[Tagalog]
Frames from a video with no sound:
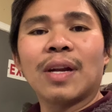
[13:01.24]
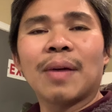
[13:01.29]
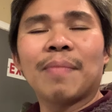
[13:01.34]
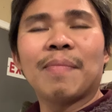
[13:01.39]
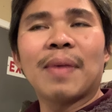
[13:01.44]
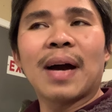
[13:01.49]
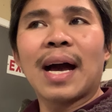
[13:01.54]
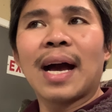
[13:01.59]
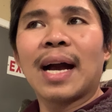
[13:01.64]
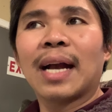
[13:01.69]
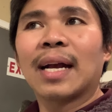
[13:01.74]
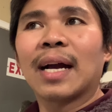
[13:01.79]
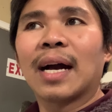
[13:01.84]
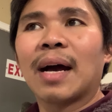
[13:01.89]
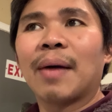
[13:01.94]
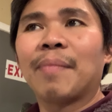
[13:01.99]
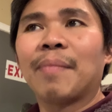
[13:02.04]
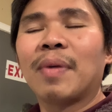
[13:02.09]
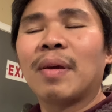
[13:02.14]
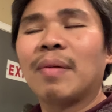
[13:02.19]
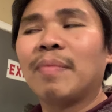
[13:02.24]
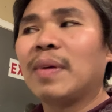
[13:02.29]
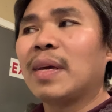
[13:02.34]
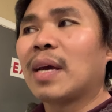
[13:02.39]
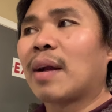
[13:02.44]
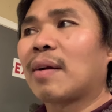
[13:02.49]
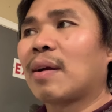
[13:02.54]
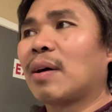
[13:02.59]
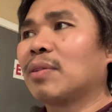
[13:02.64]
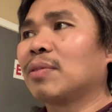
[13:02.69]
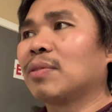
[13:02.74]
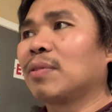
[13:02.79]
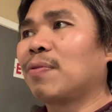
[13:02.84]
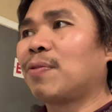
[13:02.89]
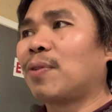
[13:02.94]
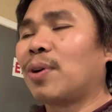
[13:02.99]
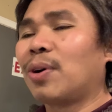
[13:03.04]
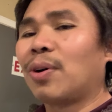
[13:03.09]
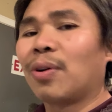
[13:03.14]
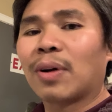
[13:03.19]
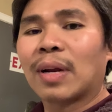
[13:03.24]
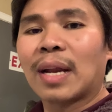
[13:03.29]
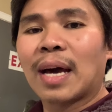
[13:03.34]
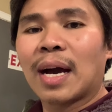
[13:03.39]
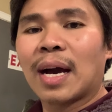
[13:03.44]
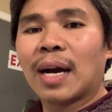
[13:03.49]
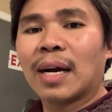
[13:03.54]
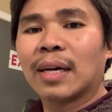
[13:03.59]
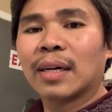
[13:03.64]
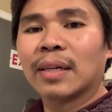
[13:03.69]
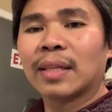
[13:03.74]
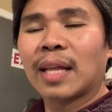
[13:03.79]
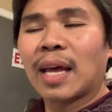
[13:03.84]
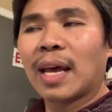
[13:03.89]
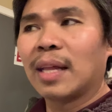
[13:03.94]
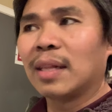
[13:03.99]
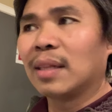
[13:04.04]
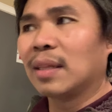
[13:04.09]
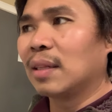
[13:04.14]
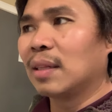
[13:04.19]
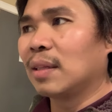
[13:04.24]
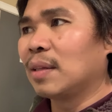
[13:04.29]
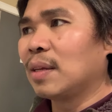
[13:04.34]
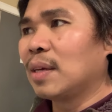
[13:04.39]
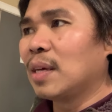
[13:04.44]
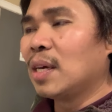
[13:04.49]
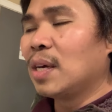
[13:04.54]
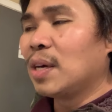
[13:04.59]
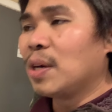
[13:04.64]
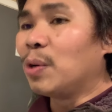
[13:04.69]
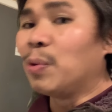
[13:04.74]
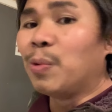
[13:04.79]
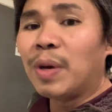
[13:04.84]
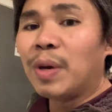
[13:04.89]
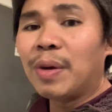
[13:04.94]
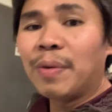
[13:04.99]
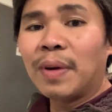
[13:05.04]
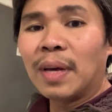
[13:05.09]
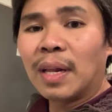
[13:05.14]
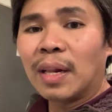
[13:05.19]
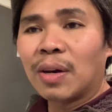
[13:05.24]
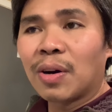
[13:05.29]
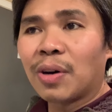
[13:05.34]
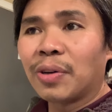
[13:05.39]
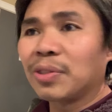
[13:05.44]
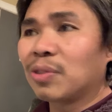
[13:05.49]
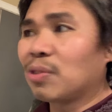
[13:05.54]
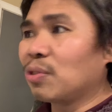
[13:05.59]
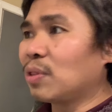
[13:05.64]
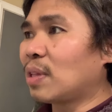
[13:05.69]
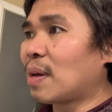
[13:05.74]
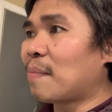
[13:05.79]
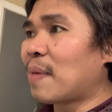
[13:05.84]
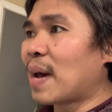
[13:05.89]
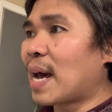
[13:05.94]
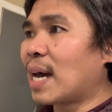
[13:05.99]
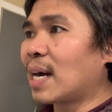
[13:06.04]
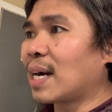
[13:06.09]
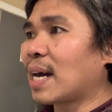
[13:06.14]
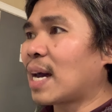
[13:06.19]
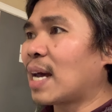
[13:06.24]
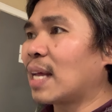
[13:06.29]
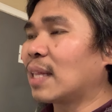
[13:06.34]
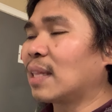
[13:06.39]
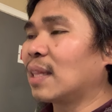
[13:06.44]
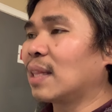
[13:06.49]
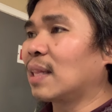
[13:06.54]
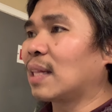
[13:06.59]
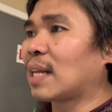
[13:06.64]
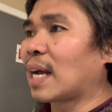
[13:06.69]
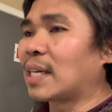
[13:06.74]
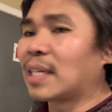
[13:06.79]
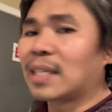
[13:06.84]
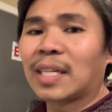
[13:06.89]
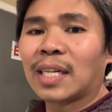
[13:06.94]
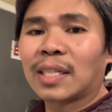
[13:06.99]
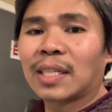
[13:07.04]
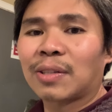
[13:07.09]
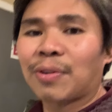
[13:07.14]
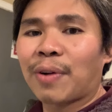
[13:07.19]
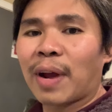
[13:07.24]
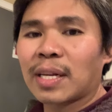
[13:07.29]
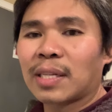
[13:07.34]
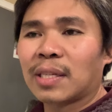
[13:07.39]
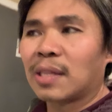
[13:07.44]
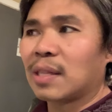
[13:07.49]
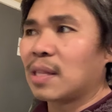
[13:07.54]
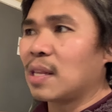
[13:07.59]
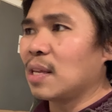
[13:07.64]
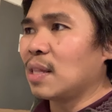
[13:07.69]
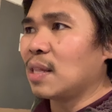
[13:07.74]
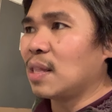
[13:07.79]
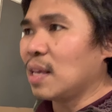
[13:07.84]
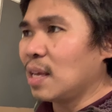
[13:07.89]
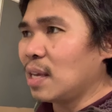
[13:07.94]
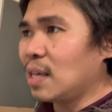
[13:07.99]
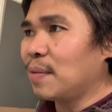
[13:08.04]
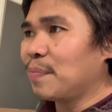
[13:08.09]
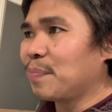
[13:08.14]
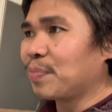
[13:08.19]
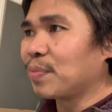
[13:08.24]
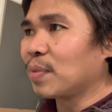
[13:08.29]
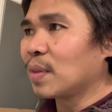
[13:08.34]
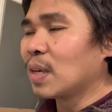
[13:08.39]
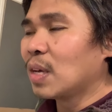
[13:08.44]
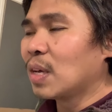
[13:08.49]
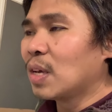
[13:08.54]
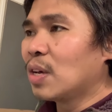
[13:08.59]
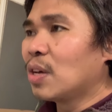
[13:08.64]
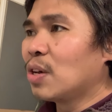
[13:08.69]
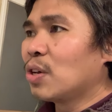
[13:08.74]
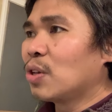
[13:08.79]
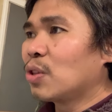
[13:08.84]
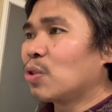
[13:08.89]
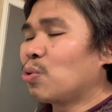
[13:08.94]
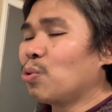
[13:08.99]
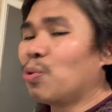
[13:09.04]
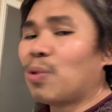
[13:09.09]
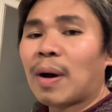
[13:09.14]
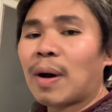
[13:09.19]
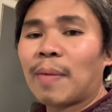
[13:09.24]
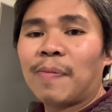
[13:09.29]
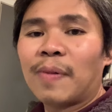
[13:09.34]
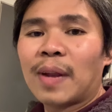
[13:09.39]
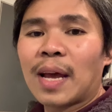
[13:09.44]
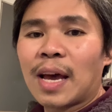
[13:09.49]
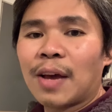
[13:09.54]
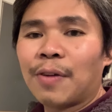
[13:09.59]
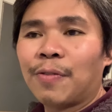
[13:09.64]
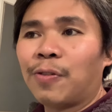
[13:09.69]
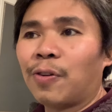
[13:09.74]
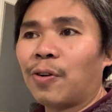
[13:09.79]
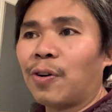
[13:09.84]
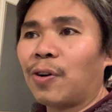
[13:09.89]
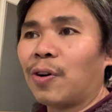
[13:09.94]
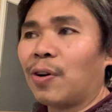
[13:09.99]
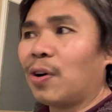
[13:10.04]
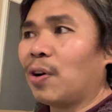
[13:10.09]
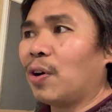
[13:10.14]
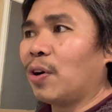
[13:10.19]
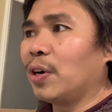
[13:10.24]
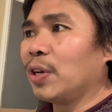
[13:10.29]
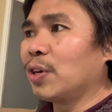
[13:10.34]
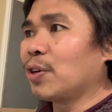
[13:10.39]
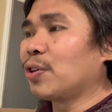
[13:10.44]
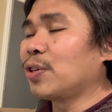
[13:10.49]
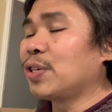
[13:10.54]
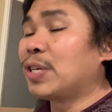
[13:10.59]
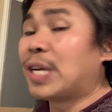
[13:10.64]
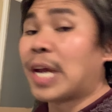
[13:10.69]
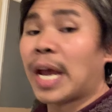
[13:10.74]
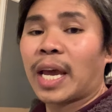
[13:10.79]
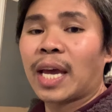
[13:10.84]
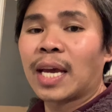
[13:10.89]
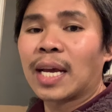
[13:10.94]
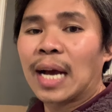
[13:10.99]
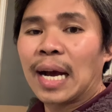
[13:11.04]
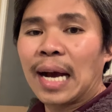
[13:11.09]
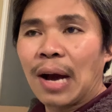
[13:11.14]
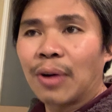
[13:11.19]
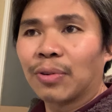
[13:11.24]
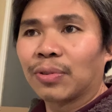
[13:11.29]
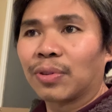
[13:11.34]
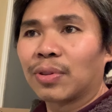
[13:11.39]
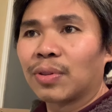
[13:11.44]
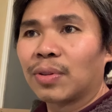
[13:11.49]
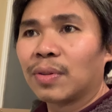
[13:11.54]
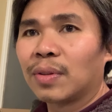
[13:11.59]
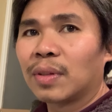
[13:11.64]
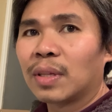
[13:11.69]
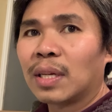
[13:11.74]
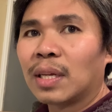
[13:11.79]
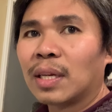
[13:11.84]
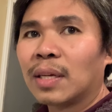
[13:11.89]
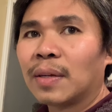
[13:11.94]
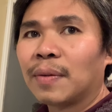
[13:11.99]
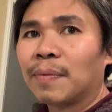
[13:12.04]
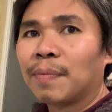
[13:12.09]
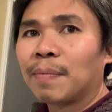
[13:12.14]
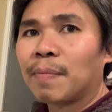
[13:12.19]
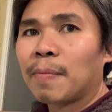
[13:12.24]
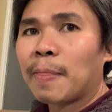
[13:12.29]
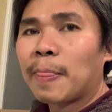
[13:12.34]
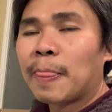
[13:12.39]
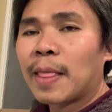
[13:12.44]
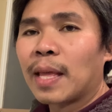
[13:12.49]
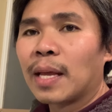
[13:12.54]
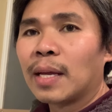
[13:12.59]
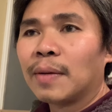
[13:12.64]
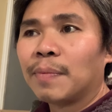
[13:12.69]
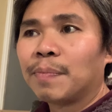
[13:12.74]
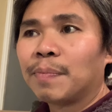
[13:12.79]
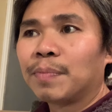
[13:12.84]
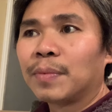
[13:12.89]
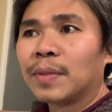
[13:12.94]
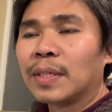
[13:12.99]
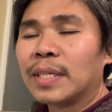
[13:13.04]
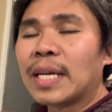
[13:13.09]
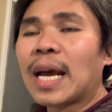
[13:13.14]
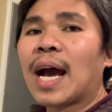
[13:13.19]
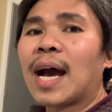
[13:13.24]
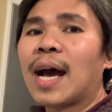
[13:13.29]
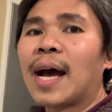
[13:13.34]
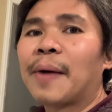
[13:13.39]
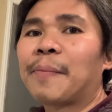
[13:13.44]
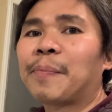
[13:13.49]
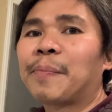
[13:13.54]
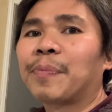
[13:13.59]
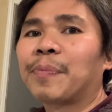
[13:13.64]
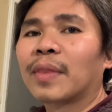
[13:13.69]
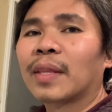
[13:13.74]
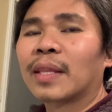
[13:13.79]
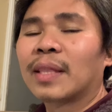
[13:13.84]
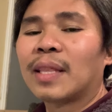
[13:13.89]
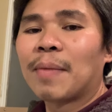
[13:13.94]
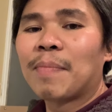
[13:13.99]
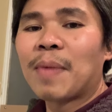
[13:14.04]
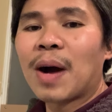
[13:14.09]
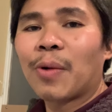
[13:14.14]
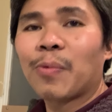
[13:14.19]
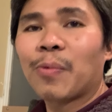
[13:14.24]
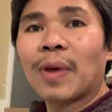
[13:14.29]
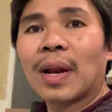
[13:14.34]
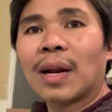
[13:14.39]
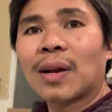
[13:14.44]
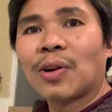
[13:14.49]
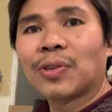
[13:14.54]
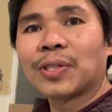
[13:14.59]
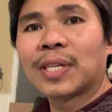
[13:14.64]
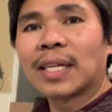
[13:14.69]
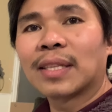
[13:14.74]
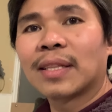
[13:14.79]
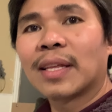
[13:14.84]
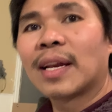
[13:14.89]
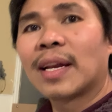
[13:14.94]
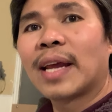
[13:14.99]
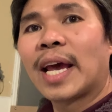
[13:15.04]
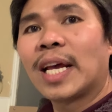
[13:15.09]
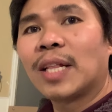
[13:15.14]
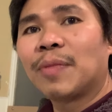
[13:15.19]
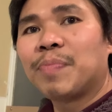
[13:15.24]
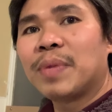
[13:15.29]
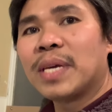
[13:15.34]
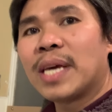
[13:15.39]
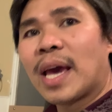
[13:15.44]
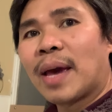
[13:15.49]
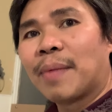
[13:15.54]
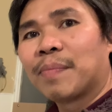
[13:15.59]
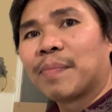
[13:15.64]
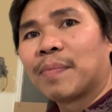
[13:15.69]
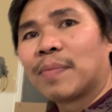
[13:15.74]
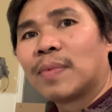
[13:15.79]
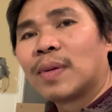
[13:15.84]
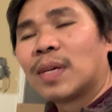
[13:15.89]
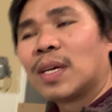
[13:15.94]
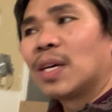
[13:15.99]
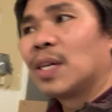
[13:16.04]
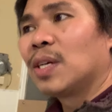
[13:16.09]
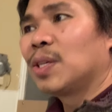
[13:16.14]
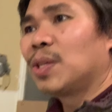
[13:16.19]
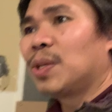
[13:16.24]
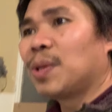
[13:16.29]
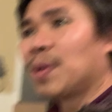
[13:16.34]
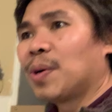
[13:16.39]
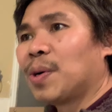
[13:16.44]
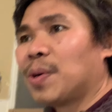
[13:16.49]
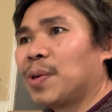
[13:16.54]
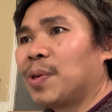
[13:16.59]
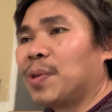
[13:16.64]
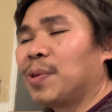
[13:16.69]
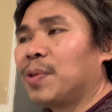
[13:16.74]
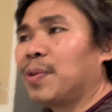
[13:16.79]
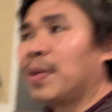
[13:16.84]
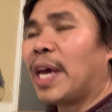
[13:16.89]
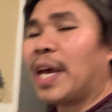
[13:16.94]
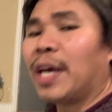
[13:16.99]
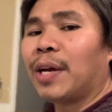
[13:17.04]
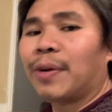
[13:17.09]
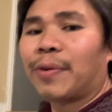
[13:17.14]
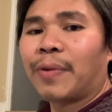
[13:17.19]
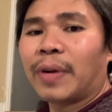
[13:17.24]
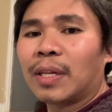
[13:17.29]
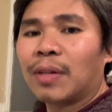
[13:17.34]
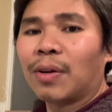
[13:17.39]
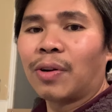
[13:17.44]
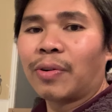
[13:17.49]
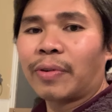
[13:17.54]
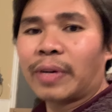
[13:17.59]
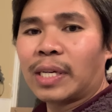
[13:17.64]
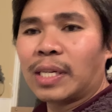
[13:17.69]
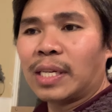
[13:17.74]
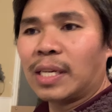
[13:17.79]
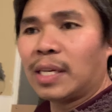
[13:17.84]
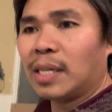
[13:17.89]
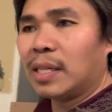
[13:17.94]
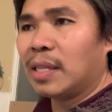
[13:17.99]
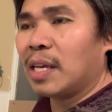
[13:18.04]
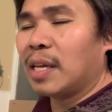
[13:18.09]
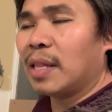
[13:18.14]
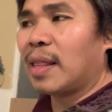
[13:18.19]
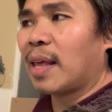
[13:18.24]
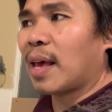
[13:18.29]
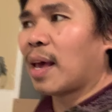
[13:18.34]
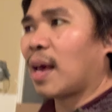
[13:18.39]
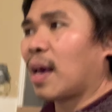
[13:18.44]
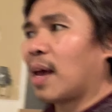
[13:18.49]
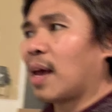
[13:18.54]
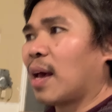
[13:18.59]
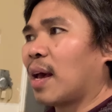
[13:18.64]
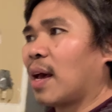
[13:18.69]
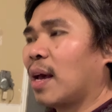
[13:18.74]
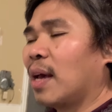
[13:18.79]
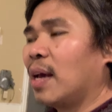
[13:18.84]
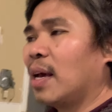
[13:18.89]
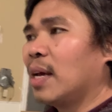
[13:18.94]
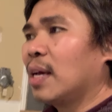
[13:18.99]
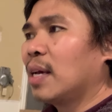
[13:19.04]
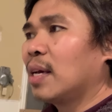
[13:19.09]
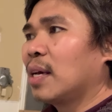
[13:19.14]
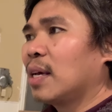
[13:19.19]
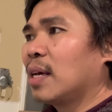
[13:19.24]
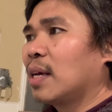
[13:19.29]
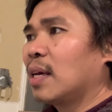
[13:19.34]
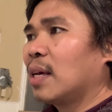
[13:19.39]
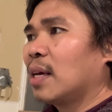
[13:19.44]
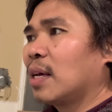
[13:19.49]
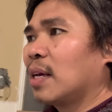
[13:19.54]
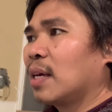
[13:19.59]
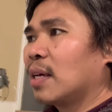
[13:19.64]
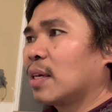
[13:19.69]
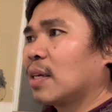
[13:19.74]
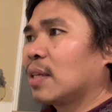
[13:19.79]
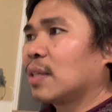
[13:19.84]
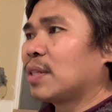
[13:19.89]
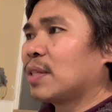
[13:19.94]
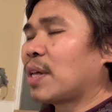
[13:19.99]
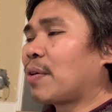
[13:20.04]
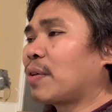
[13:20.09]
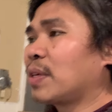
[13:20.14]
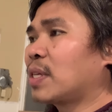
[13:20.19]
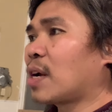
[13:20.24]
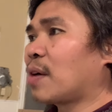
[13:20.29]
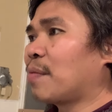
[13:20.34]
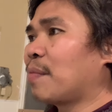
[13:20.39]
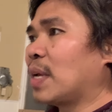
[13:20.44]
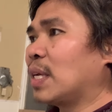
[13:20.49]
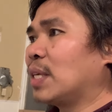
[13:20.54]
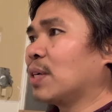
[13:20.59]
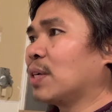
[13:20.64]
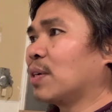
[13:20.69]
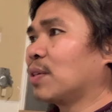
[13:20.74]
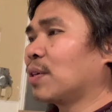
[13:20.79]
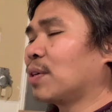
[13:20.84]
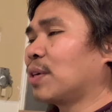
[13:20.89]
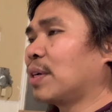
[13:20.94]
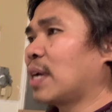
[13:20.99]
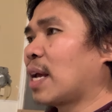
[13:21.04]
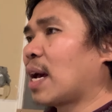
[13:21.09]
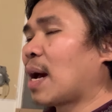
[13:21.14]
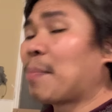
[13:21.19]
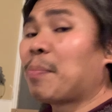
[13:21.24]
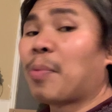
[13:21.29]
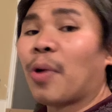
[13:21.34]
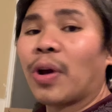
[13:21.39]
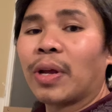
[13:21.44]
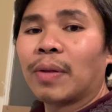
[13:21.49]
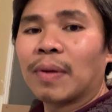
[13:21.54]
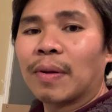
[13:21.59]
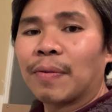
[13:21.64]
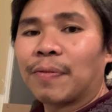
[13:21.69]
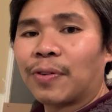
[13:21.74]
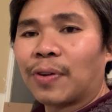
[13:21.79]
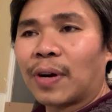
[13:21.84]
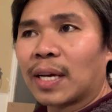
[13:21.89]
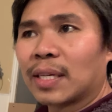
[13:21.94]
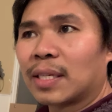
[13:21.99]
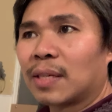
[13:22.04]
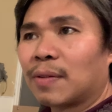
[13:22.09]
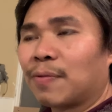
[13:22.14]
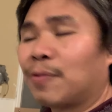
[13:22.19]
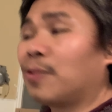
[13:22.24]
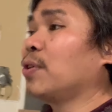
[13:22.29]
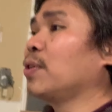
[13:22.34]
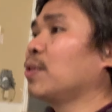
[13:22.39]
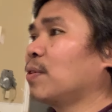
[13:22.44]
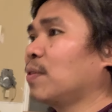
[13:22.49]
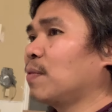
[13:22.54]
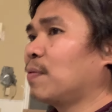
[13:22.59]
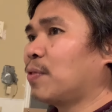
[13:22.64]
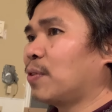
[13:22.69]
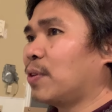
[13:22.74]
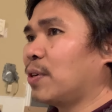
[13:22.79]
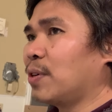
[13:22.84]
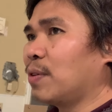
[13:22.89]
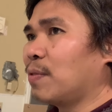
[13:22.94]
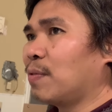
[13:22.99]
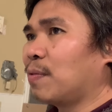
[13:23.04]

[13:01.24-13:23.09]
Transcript: na maaga, maybe around 4 o'clock. Then, we will go to the bank at Canada Trust TD ah, to apply for your checking account. Ah, ah Yeah, the bank will close until 8 p.m. So Ingrid already did the the reservation or the appointment for us for you for